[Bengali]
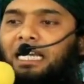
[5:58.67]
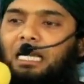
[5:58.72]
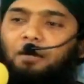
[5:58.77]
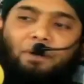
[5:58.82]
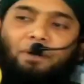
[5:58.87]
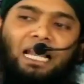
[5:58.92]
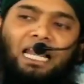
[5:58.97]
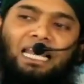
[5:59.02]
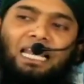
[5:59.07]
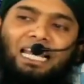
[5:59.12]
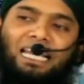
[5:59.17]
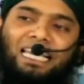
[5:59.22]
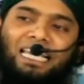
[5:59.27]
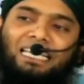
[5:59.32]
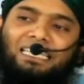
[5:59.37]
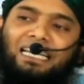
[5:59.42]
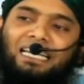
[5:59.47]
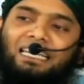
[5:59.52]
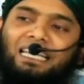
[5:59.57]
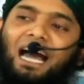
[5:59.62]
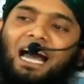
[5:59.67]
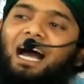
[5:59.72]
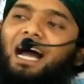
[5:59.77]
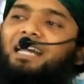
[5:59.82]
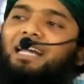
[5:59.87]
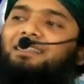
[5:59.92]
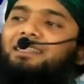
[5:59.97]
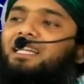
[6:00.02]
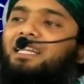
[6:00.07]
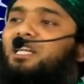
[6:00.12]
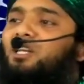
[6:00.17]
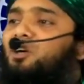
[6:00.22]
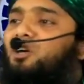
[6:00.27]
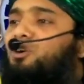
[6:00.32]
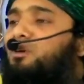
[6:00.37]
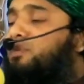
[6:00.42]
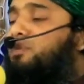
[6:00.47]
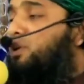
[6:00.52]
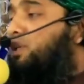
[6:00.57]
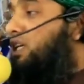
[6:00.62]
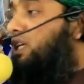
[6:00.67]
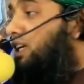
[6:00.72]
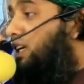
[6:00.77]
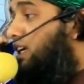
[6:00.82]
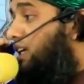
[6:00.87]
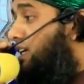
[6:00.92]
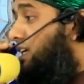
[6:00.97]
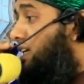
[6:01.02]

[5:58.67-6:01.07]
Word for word: এবার আল্লাহকে একটা ডাক দিলেন অগমনি